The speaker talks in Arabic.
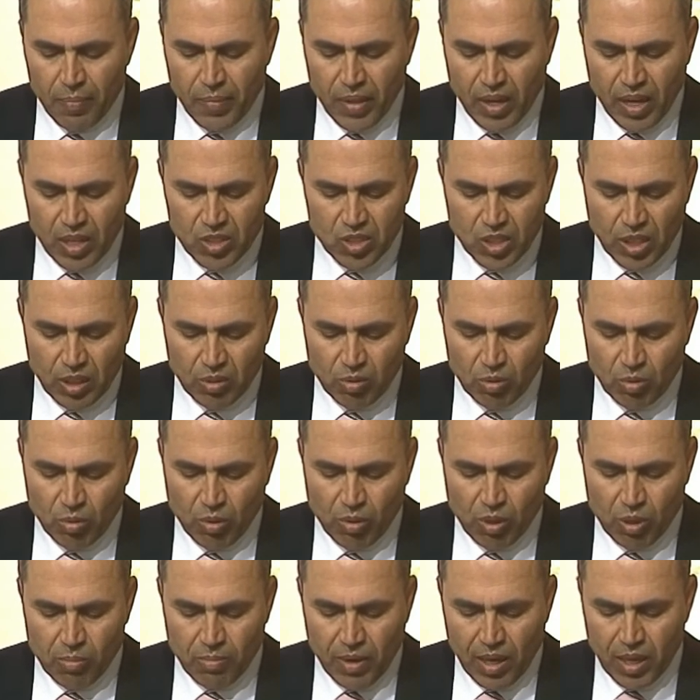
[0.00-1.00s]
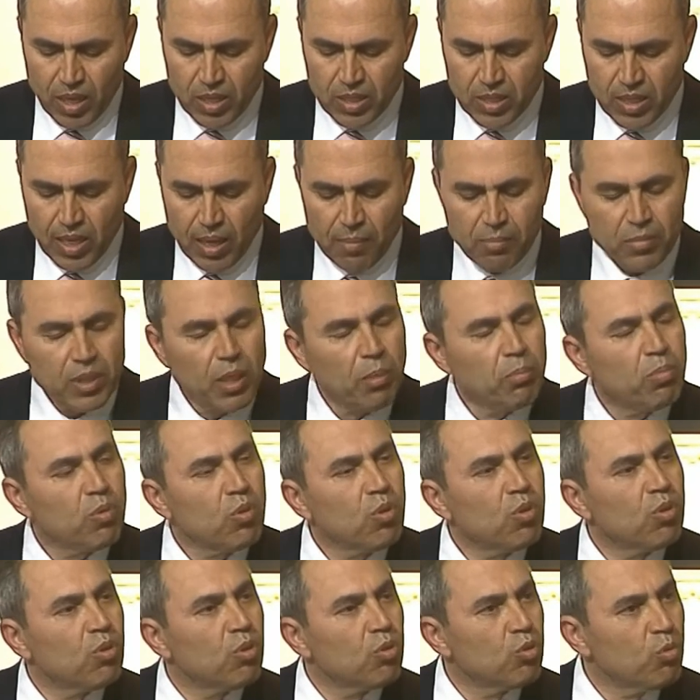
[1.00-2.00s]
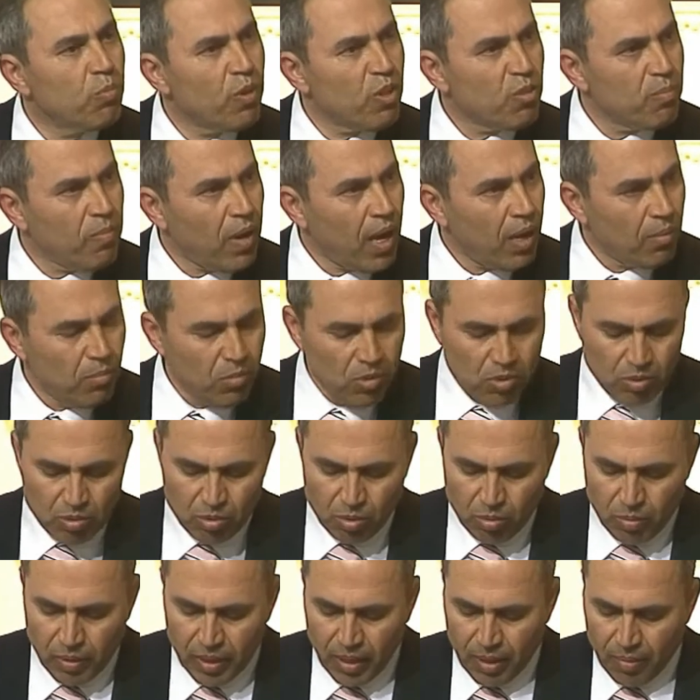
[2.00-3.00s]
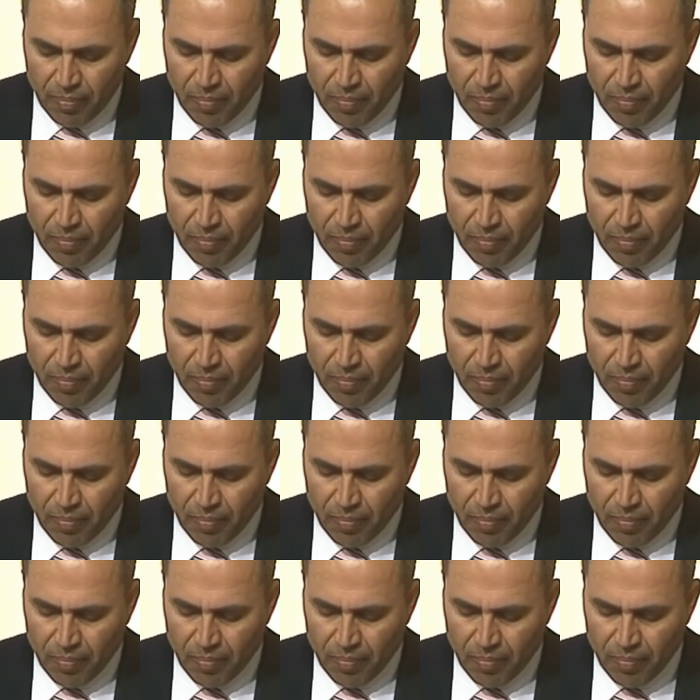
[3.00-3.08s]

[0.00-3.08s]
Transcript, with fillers: اشاتو دوتك ما خلص لام دبرونو دوبيت ما عملو كتبي